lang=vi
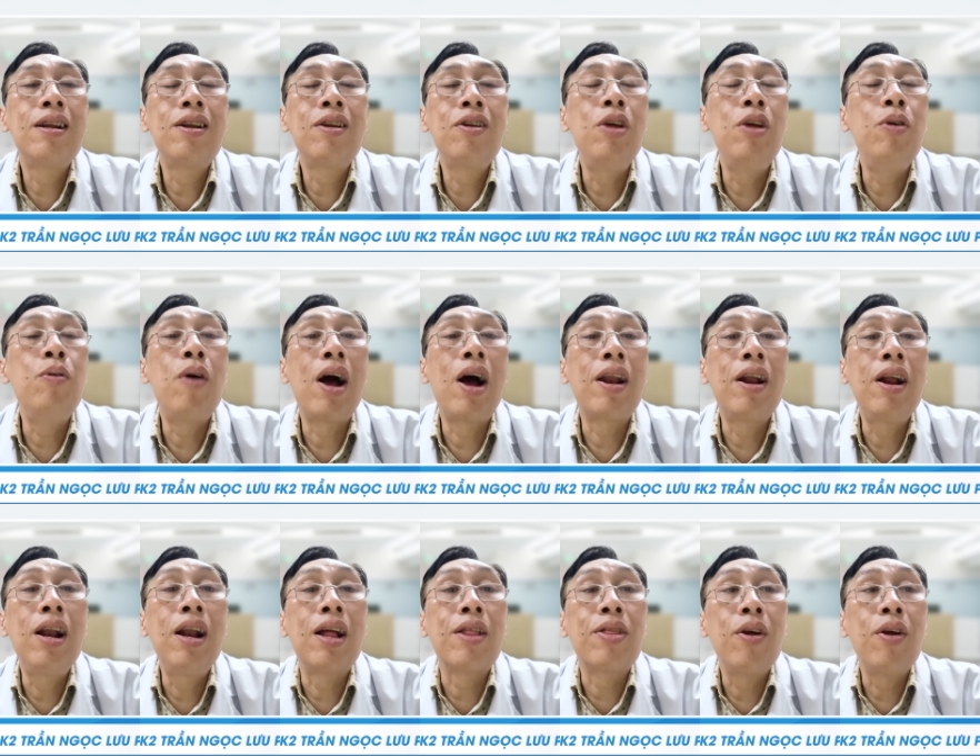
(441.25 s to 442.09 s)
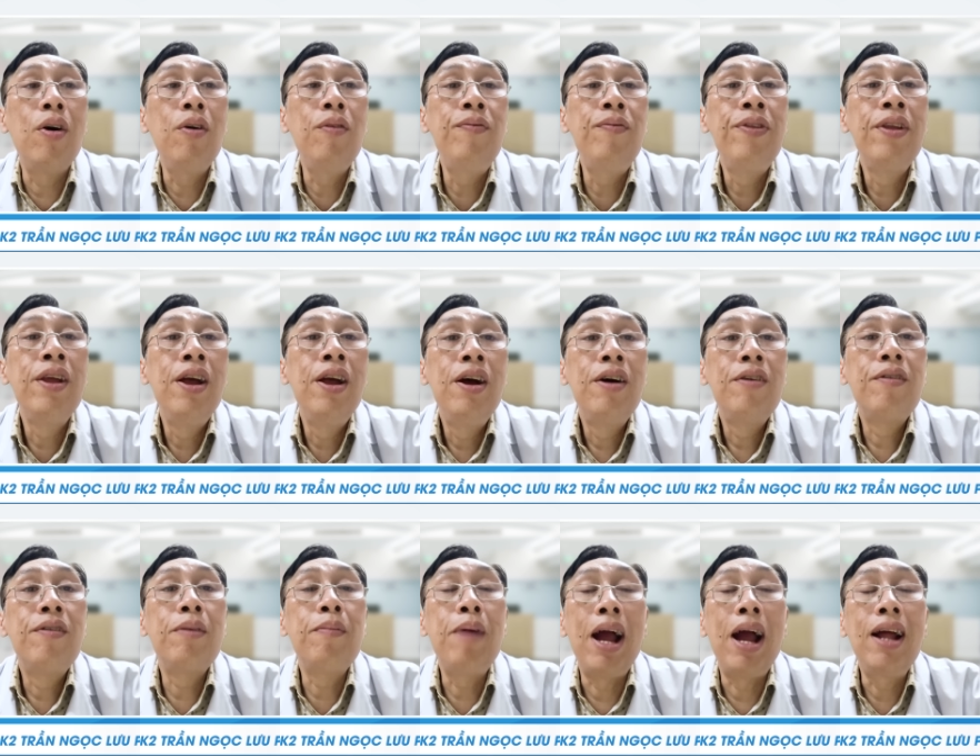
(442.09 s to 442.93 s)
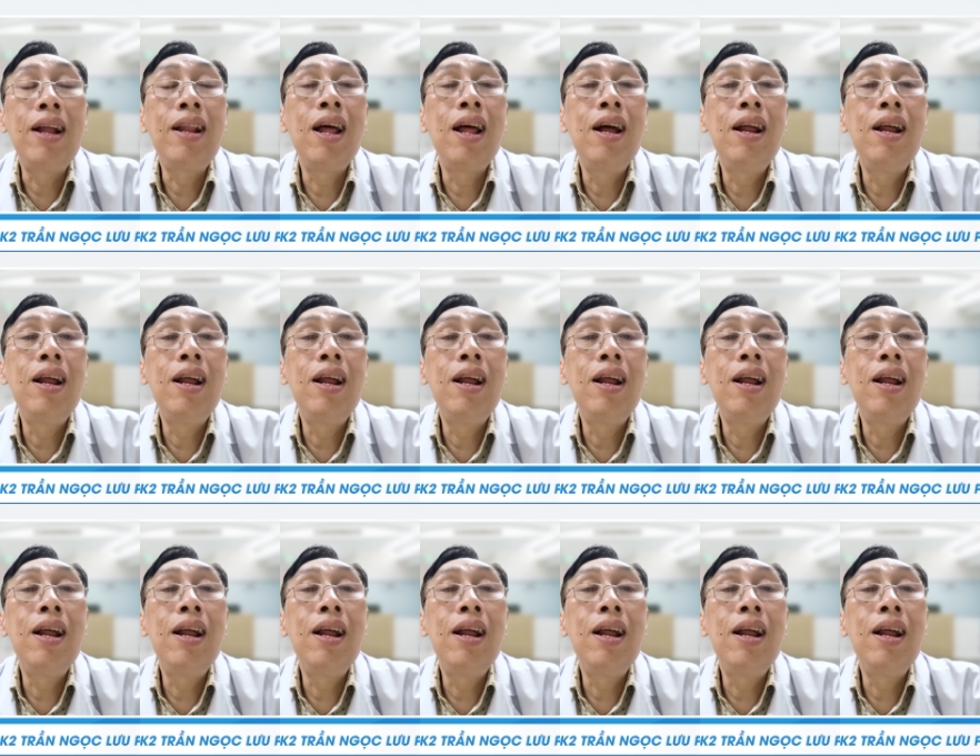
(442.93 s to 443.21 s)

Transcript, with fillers: nó điều hòa rất là tốt và bản